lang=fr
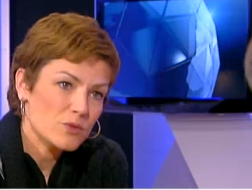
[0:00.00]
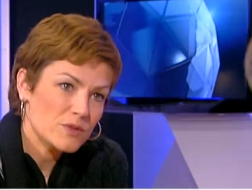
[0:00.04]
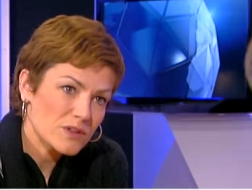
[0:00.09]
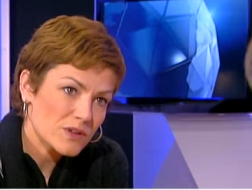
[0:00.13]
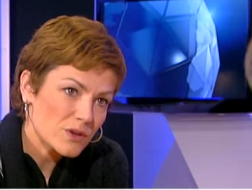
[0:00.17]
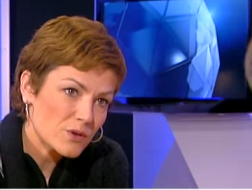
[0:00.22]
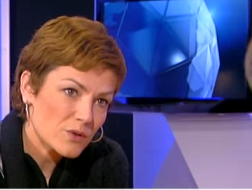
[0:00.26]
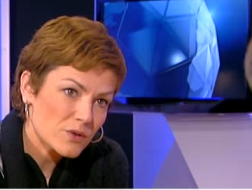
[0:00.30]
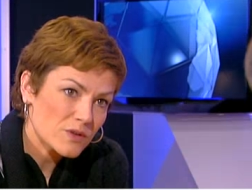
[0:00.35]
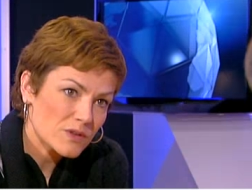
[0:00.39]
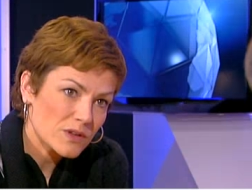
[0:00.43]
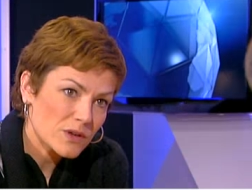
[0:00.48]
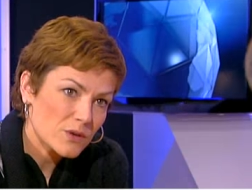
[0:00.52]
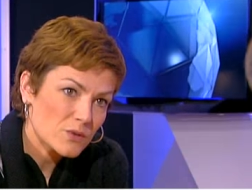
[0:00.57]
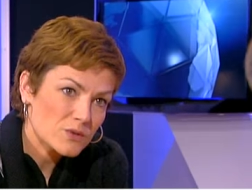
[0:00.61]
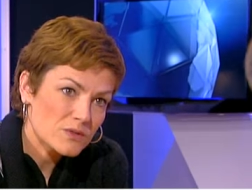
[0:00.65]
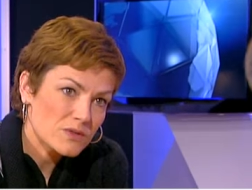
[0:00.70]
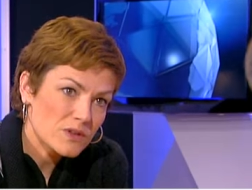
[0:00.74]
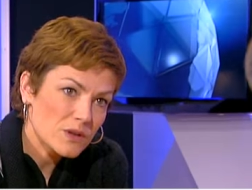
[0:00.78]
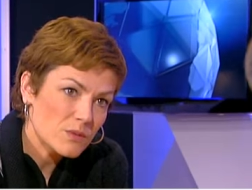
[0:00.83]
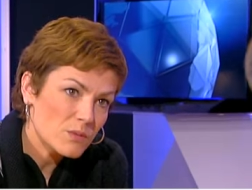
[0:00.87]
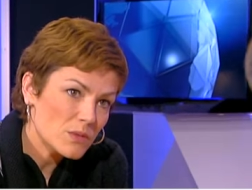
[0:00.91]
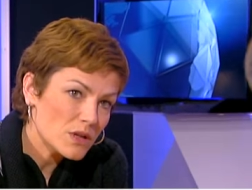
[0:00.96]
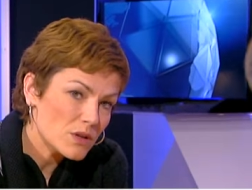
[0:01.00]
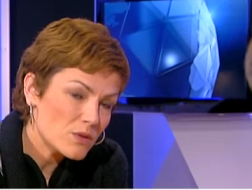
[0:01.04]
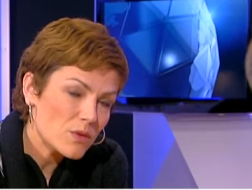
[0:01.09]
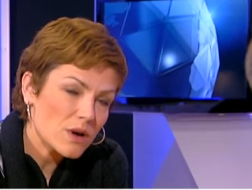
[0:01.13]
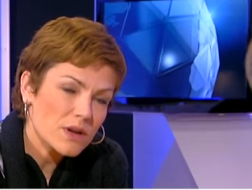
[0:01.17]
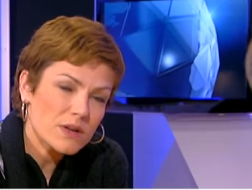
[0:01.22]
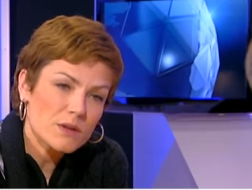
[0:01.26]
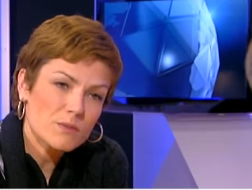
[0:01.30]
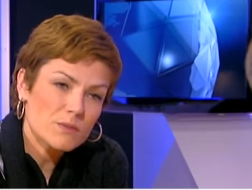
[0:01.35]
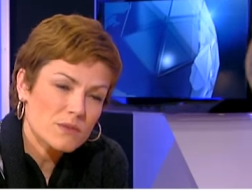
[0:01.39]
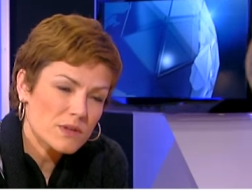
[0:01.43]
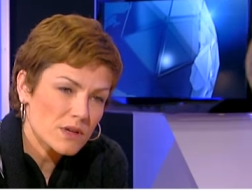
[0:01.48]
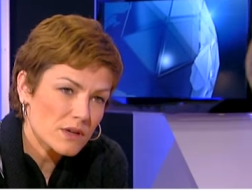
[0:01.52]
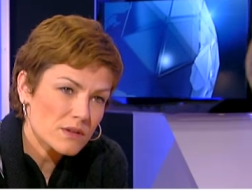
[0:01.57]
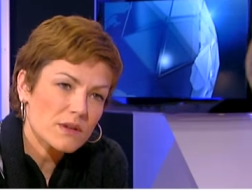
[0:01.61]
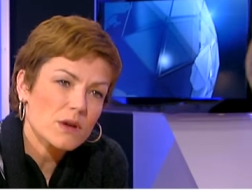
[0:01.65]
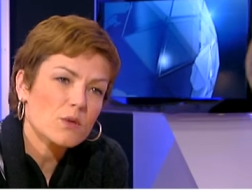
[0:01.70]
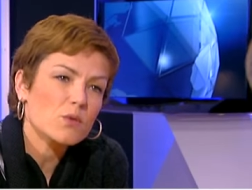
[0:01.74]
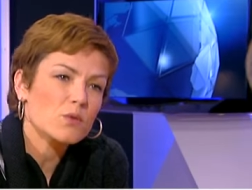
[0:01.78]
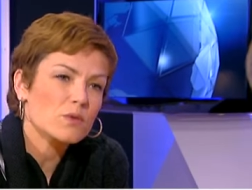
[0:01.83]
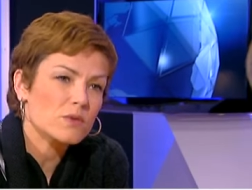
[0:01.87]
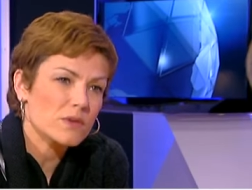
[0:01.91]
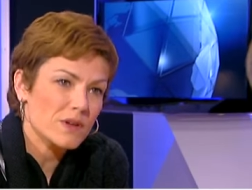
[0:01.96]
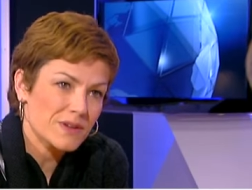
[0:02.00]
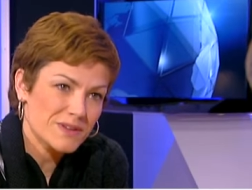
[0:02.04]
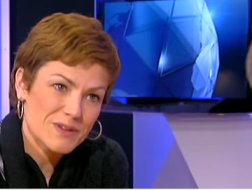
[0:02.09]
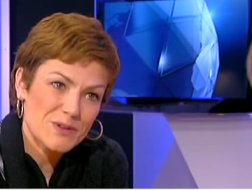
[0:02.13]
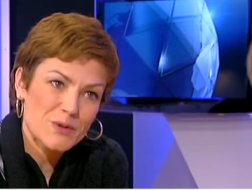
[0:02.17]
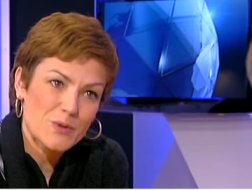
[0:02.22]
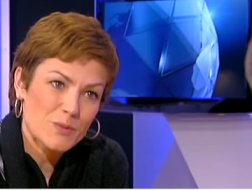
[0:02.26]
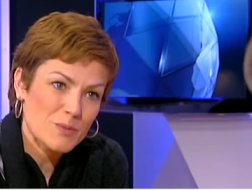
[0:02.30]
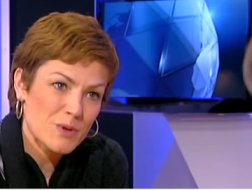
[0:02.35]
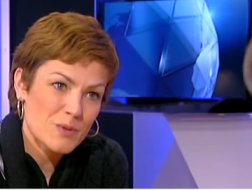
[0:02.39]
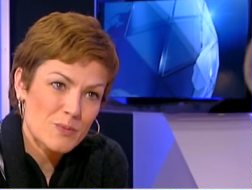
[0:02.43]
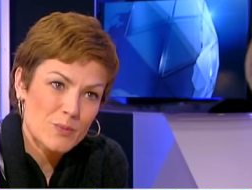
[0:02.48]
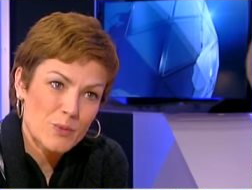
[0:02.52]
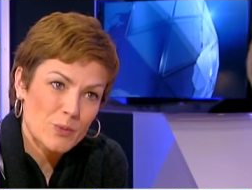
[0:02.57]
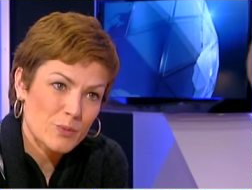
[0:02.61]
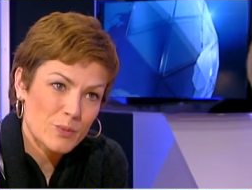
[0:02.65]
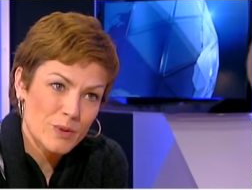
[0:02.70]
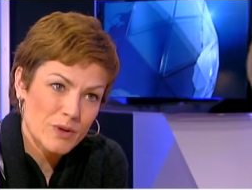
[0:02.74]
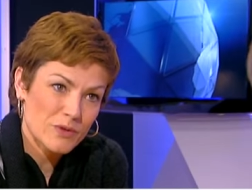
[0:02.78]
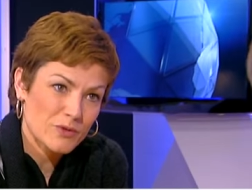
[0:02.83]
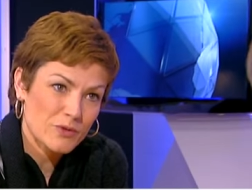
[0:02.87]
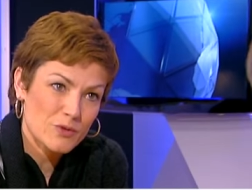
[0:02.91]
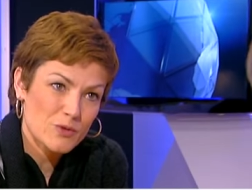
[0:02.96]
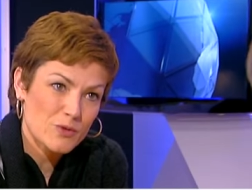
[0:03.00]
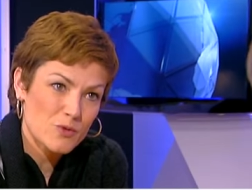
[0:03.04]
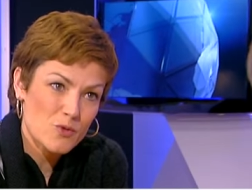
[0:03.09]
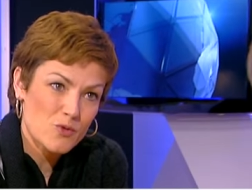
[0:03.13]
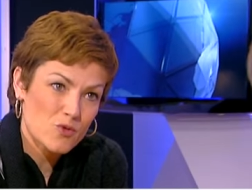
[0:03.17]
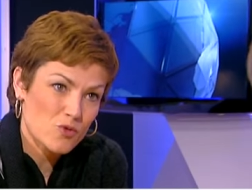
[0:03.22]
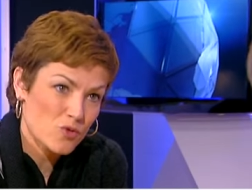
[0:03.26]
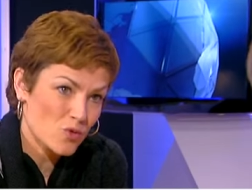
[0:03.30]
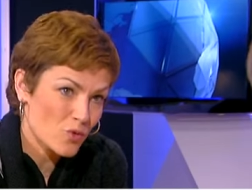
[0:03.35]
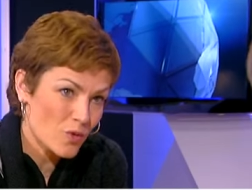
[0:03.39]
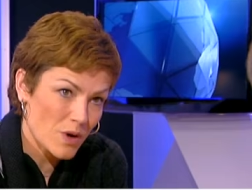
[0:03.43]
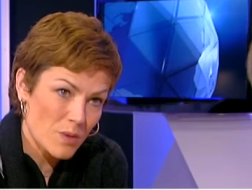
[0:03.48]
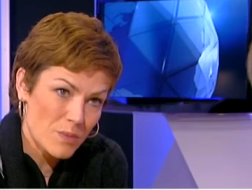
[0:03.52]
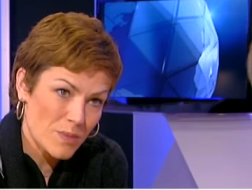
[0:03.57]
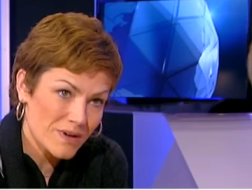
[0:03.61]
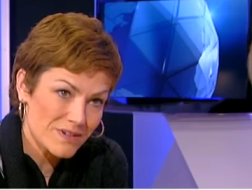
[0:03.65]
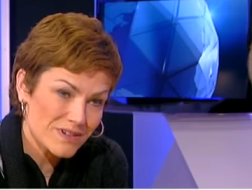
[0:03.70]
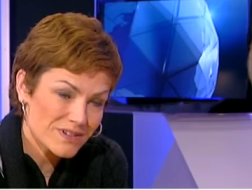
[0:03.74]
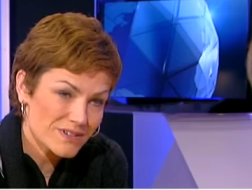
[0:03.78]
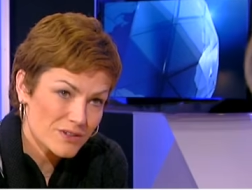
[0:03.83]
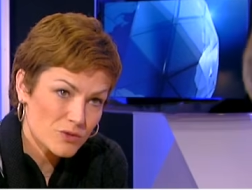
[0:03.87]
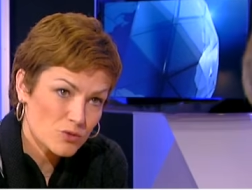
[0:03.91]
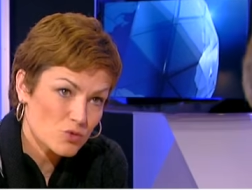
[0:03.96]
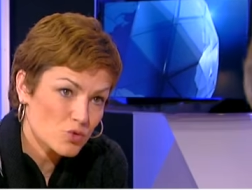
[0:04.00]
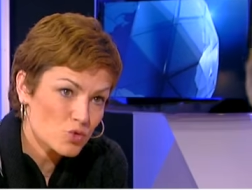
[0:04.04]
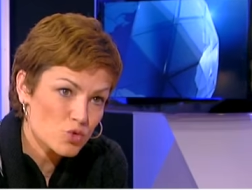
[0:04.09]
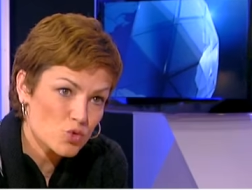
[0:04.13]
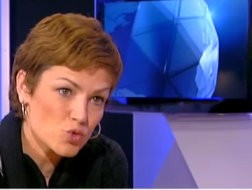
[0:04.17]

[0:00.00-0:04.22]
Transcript: dire que ça coûte des millions, allez me dire que ça concerne énormément de personnes. Je ne crois pas. Vous n'y